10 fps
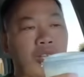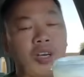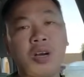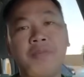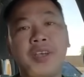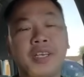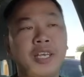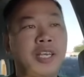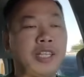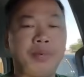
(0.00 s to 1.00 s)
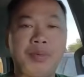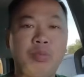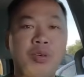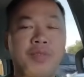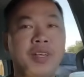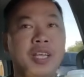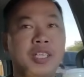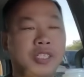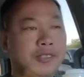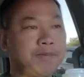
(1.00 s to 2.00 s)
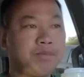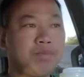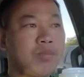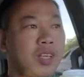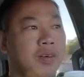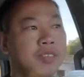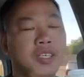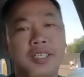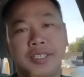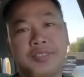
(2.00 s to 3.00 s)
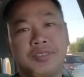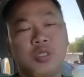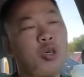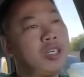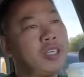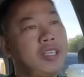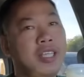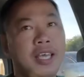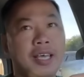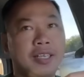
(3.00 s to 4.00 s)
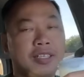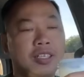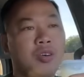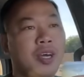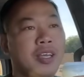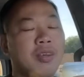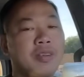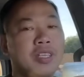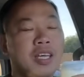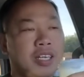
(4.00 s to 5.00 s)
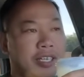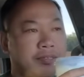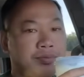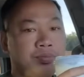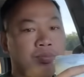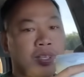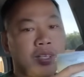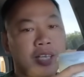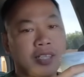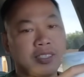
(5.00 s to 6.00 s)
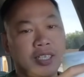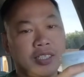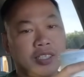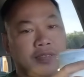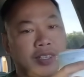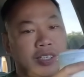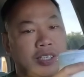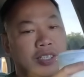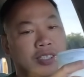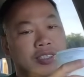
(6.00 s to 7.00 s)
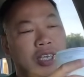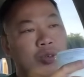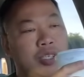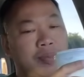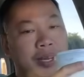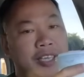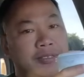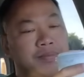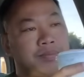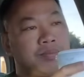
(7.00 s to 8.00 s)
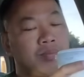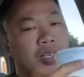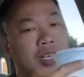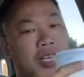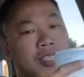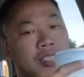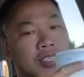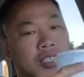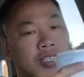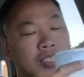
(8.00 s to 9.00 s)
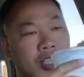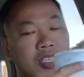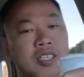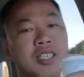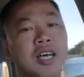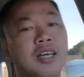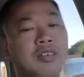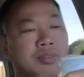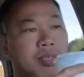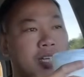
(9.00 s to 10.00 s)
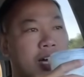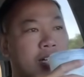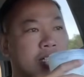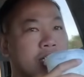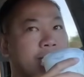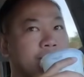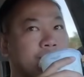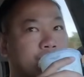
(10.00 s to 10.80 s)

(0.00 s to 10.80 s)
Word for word: có công việc đi thì mình bắt buộc mình phải đi thôi không thôi là thua ở nhà là cho nó khỏe trong cái giờ này nó kẹt xe từ khoảng chừng 6 à, giờ mấy lên cho tới 9 giờ luôn mới đỡ hết các bạn